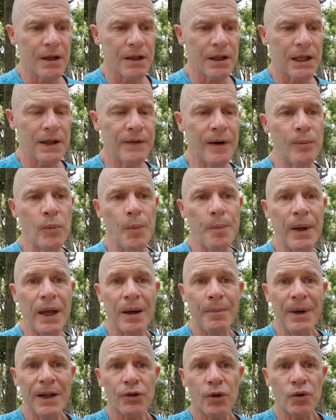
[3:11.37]
qui va me
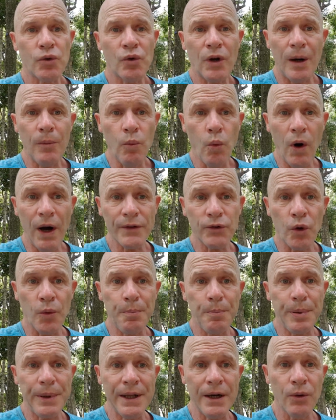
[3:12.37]
permettre, en tout cas moi, de
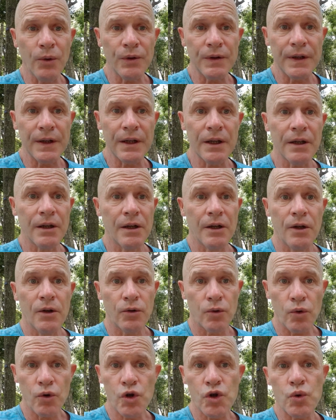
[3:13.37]
piloter
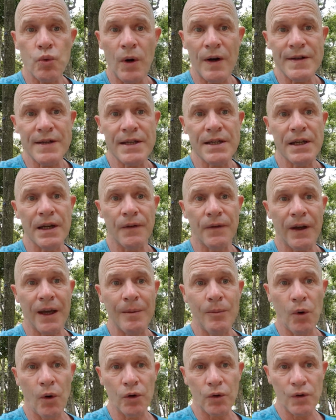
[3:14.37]
de choisir
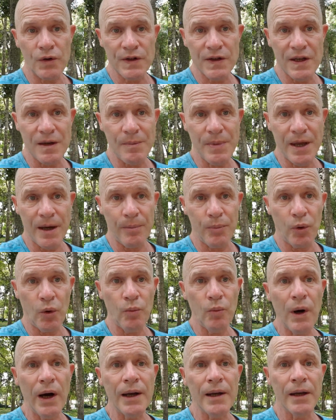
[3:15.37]
vraiment entre ce qui est bien pour
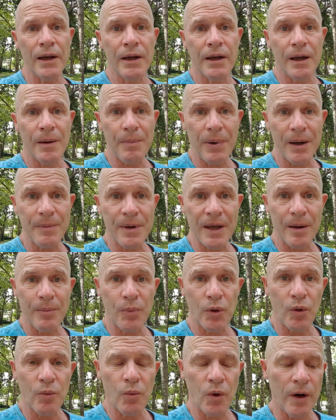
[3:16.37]
moi et, pas bien
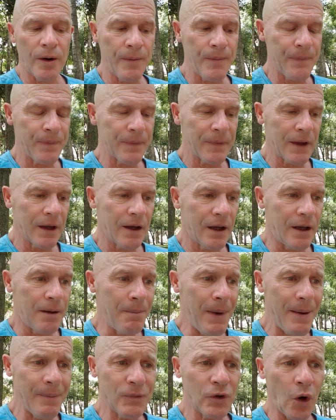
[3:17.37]
pour moi. Et
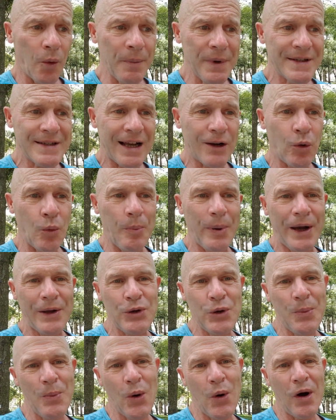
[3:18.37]
même dans mes
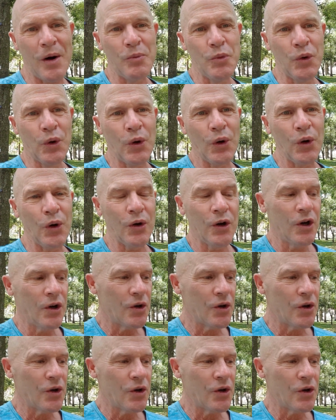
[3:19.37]
accompagnements amoureux,